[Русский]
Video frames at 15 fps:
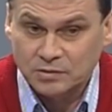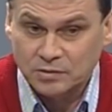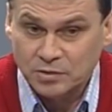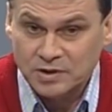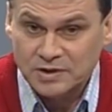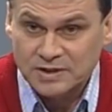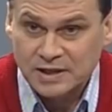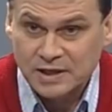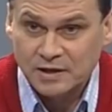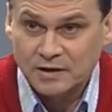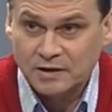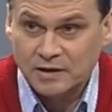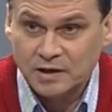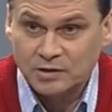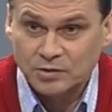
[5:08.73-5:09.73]
той
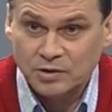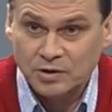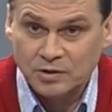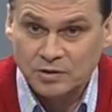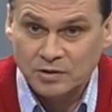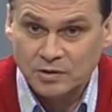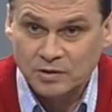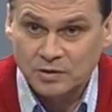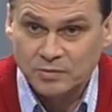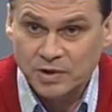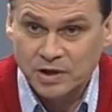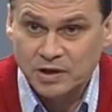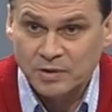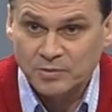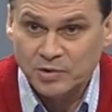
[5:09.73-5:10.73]
цели, которую
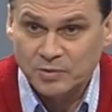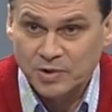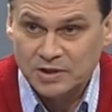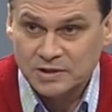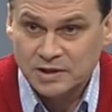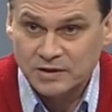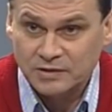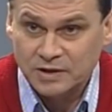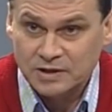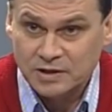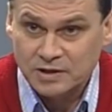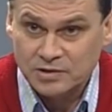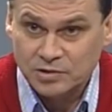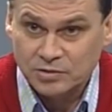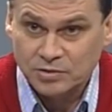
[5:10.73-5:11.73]
передо мной поставит на
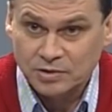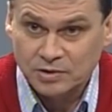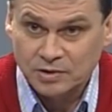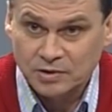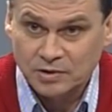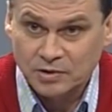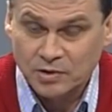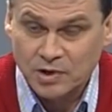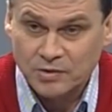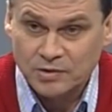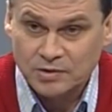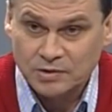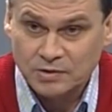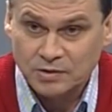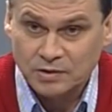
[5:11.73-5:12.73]
следующий год
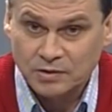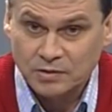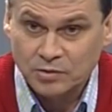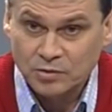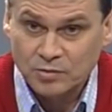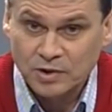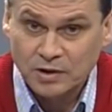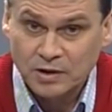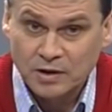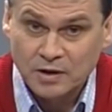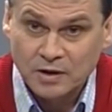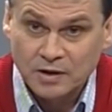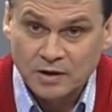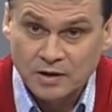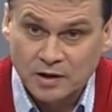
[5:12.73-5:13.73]
руководство клуба,
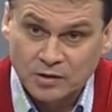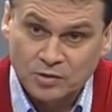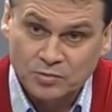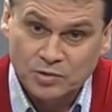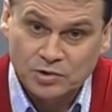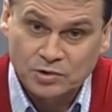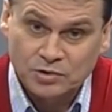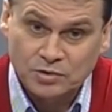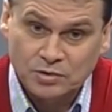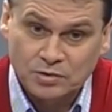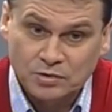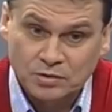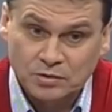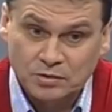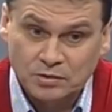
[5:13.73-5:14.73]
я думаю,
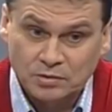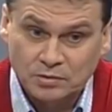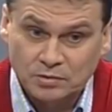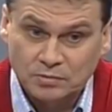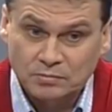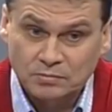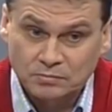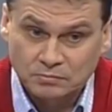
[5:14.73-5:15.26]
что